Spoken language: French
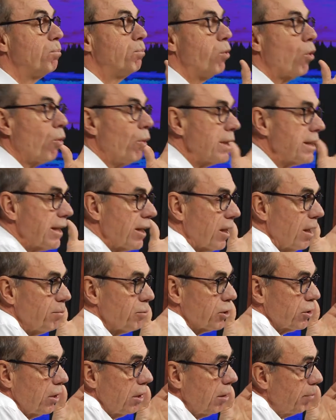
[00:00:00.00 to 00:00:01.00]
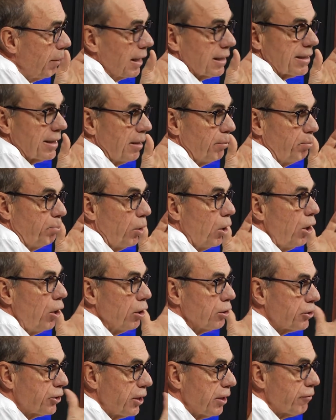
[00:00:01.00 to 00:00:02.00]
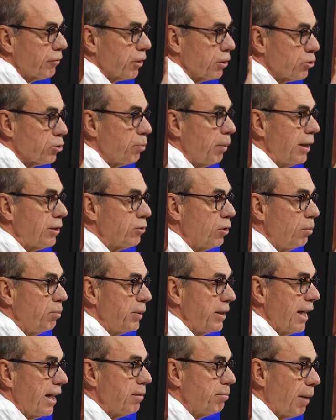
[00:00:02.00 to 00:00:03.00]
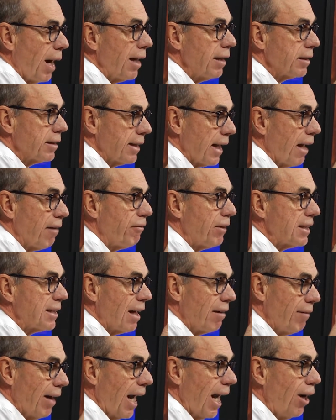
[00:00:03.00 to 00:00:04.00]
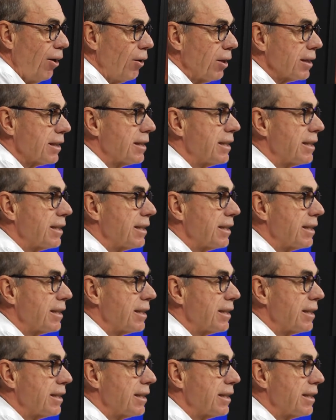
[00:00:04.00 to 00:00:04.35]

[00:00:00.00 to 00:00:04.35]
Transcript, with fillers: Pourquoi c'est comme ça? Ben, Ce n'est pas le chiffre que tu mets sur le billet de banque qui en fait sa valeur,